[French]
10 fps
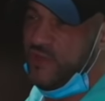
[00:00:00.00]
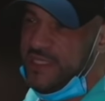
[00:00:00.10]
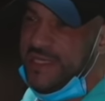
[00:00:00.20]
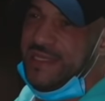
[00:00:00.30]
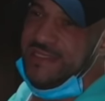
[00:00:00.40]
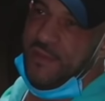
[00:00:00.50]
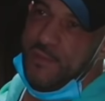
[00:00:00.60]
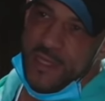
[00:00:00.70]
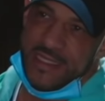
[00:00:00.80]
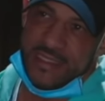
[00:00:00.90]
vertical, c'est
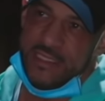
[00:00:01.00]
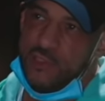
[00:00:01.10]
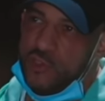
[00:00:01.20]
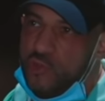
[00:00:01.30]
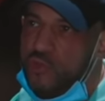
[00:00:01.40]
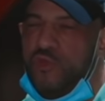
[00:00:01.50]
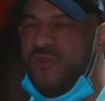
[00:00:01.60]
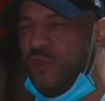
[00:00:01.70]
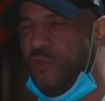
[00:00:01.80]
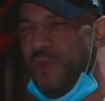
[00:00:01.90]
vraiment l'exercice que je me
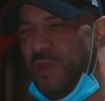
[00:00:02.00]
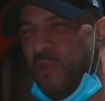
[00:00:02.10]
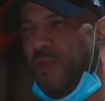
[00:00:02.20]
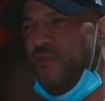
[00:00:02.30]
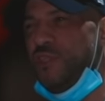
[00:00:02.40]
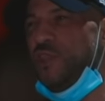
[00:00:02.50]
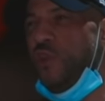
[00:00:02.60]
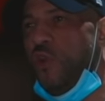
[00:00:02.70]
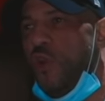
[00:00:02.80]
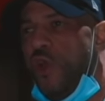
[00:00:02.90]
souviens depuis la première fois que j'étais
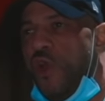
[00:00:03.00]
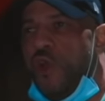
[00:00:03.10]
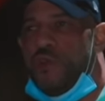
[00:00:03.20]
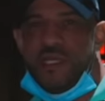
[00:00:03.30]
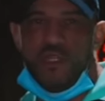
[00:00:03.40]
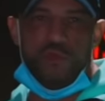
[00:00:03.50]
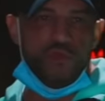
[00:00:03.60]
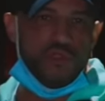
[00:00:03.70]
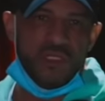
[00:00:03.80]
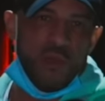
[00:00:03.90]
en, salle de
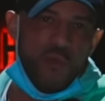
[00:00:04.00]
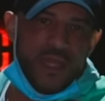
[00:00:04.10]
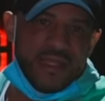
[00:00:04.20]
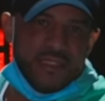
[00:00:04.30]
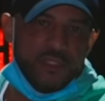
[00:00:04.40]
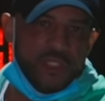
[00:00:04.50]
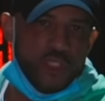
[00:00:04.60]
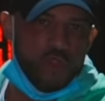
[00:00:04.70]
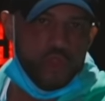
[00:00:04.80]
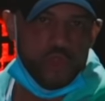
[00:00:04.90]
muscu, c'est vraiment l'exercice que
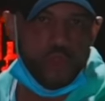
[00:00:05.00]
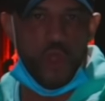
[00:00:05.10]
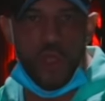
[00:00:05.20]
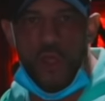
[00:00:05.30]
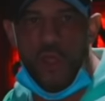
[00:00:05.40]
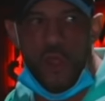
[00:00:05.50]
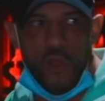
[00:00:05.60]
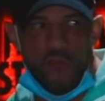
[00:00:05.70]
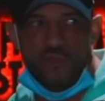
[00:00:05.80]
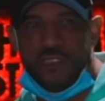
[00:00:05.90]
j'ai toujours
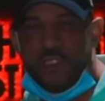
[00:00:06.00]
vu